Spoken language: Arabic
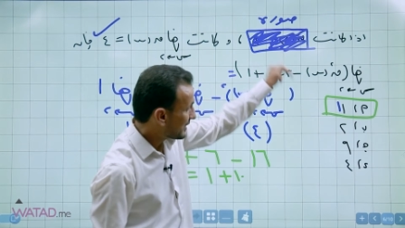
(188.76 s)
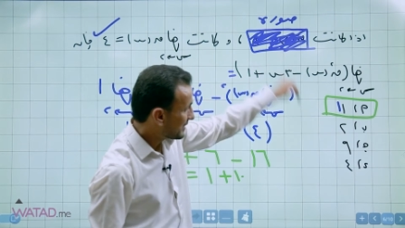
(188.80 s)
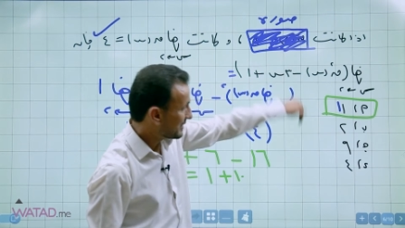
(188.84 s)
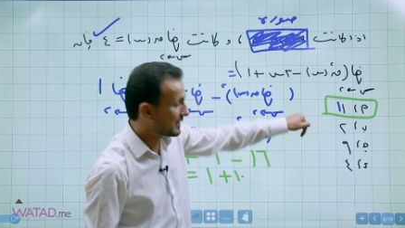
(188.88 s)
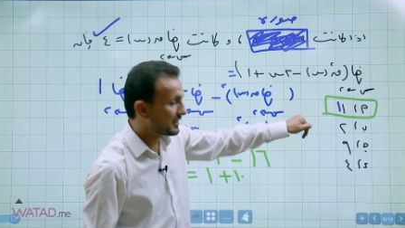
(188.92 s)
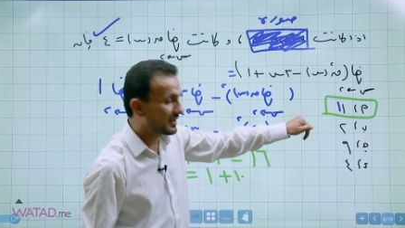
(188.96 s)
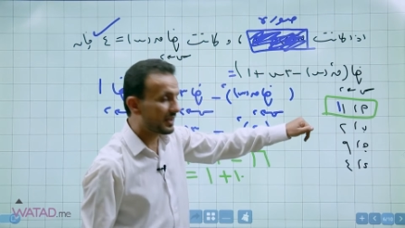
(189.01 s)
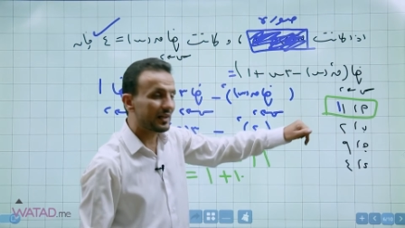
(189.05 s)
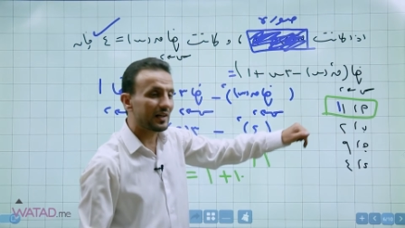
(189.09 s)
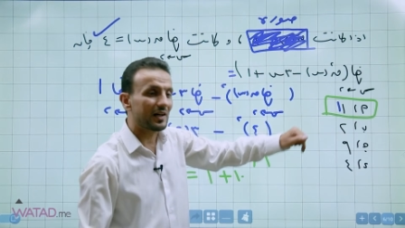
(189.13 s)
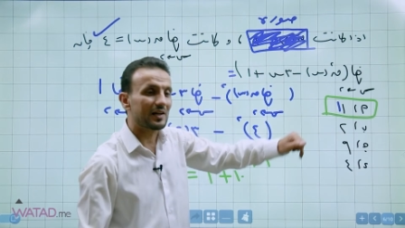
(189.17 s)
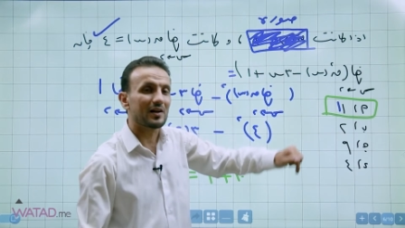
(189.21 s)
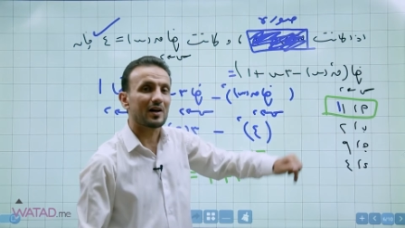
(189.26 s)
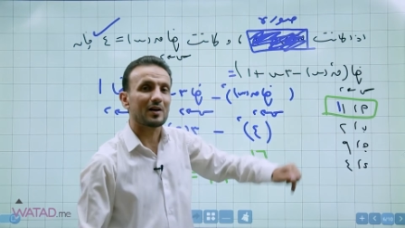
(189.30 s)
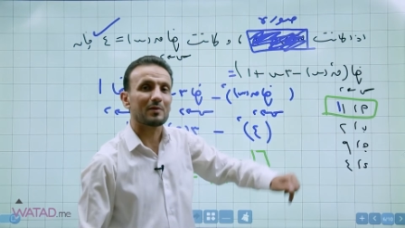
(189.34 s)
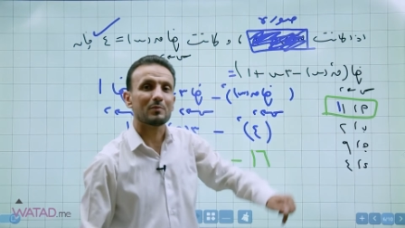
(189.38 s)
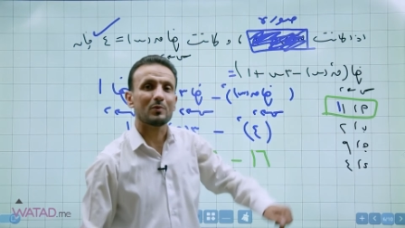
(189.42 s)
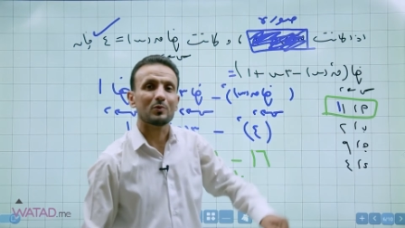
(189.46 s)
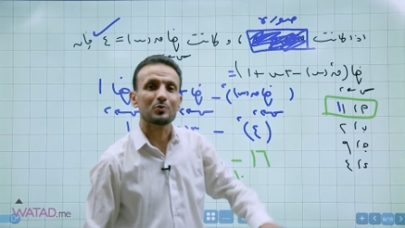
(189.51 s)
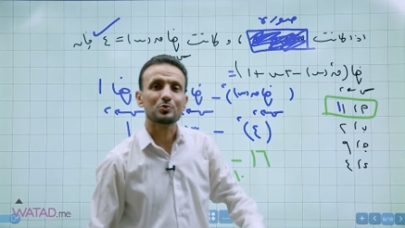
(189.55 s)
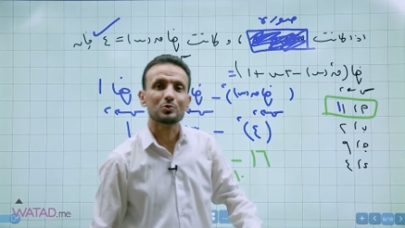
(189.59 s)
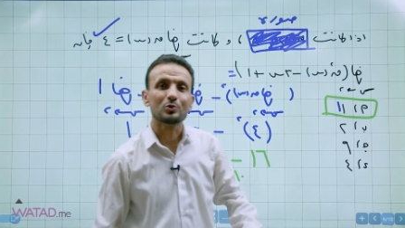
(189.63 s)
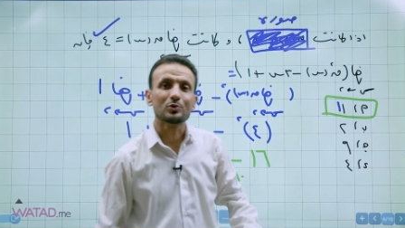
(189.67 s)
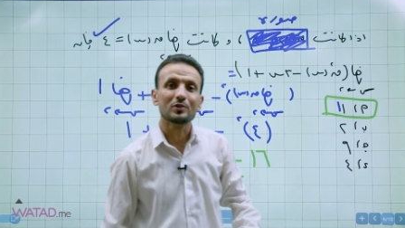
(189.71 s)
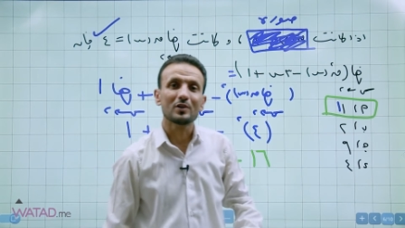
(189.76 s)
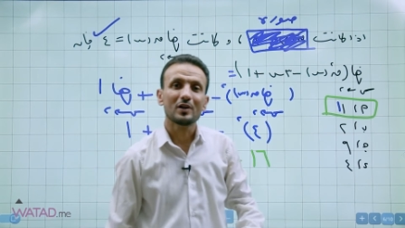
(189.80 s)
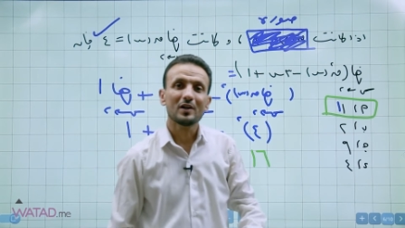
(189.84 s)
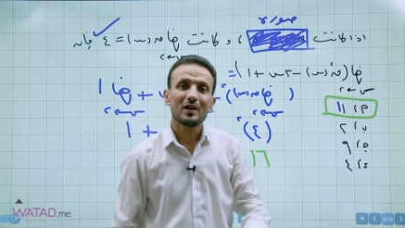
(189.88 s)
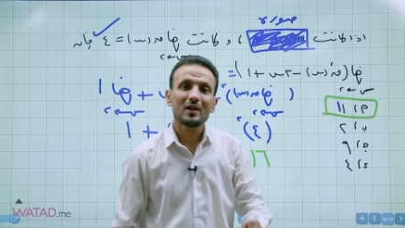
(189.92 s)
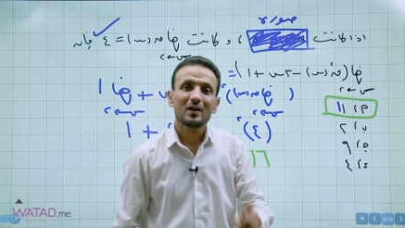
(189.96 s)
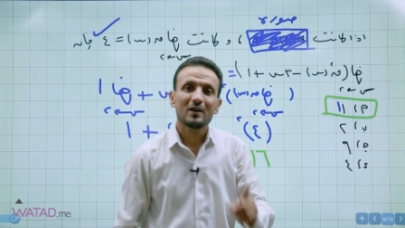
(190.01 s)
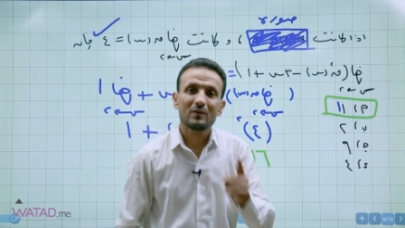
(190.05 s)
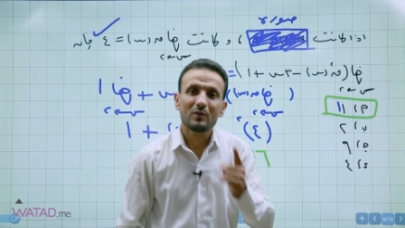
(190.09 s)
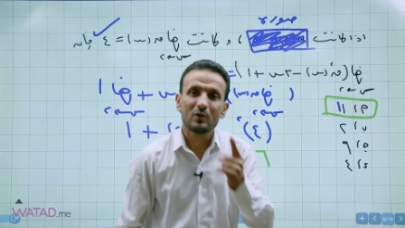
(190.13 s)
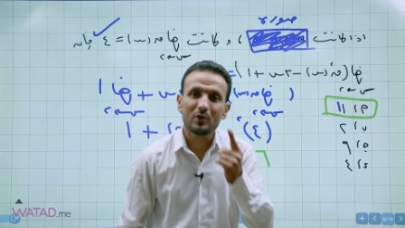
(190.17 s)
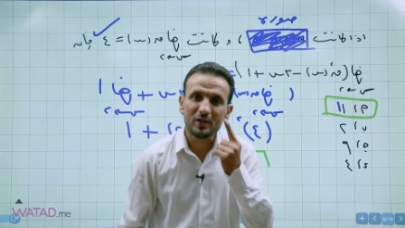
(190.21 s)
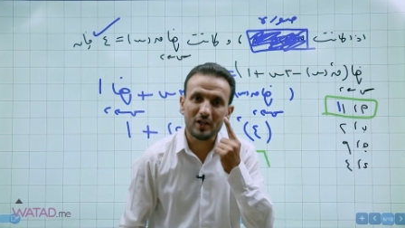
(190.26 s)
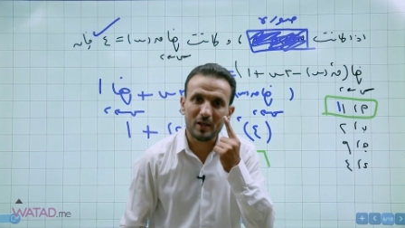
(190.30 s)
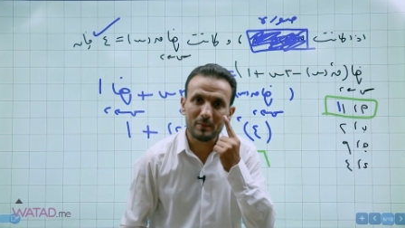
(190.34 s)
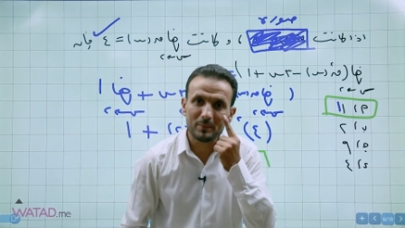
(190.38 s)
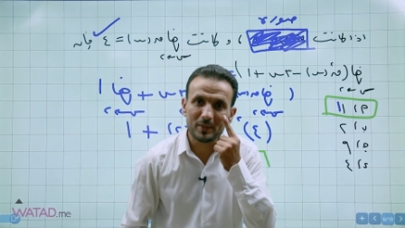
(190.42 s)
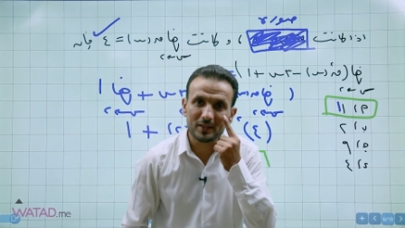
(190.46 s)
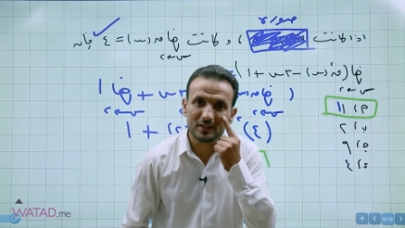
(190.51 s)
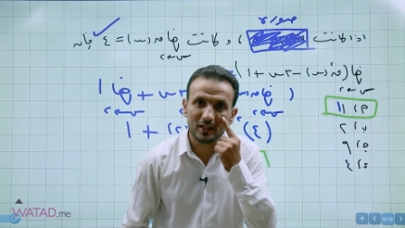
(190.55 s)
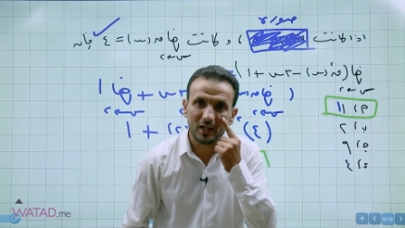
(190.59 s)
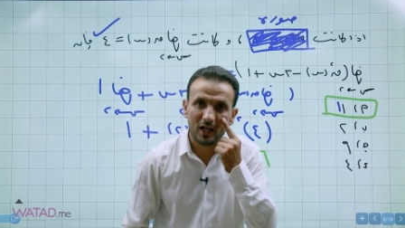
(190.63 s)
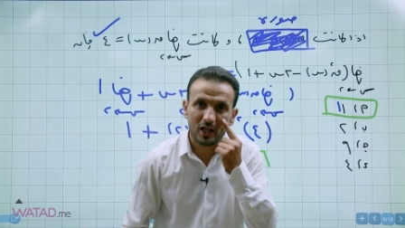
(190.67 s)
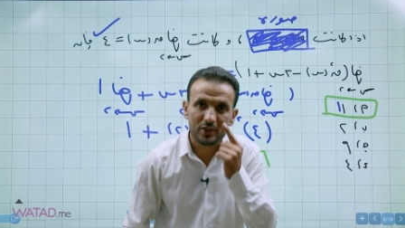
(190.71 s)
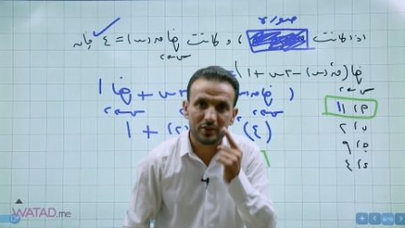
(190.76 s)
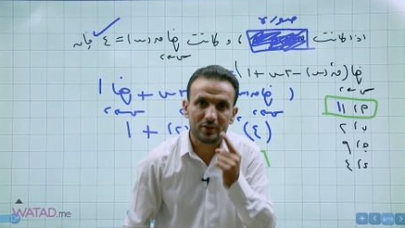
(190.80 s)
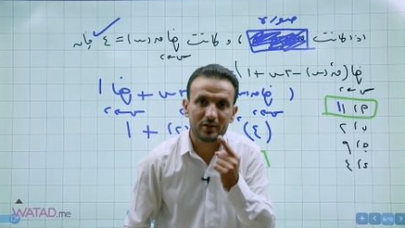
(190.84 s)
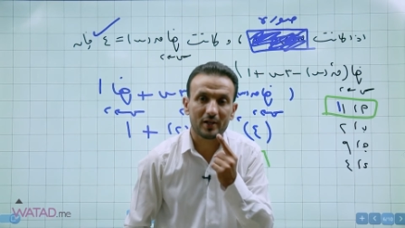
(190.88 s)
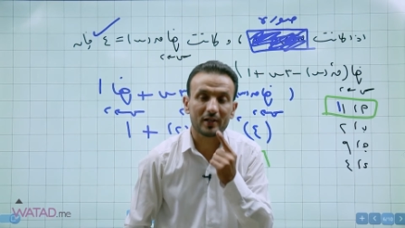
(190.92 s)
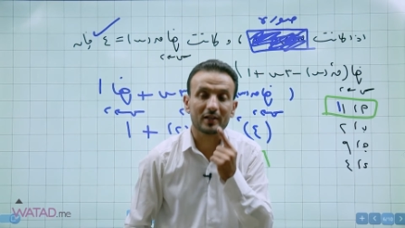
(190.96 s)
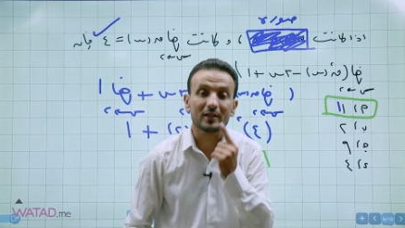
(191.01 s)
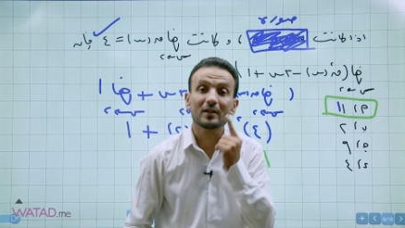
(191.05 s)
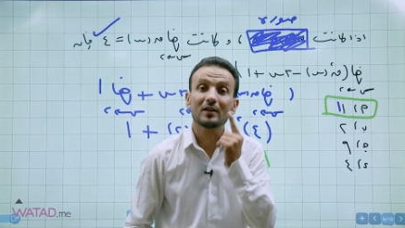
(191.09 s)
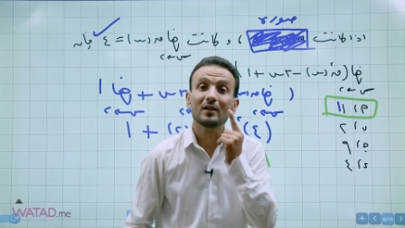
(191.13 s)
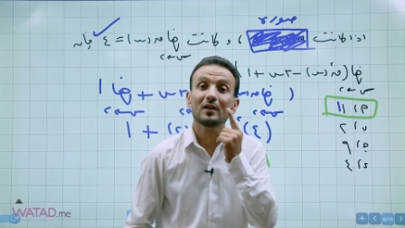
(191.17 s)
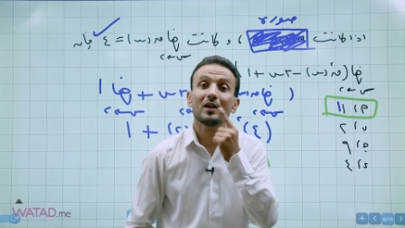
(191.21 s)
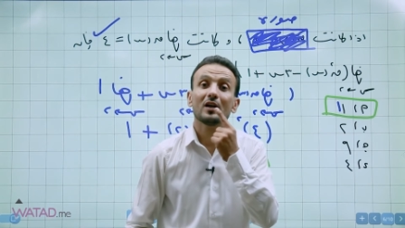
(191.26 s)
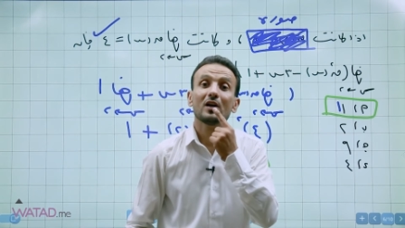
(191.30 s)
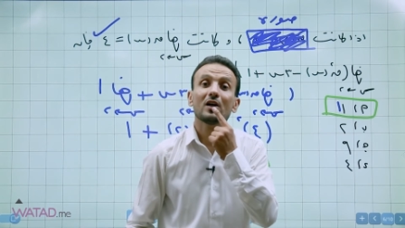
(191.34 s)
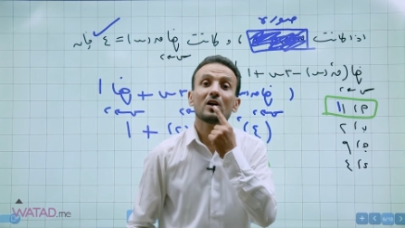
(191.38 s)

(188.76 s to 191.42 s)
راح تلقى الخيار موجود وأنا حبيت أحذرك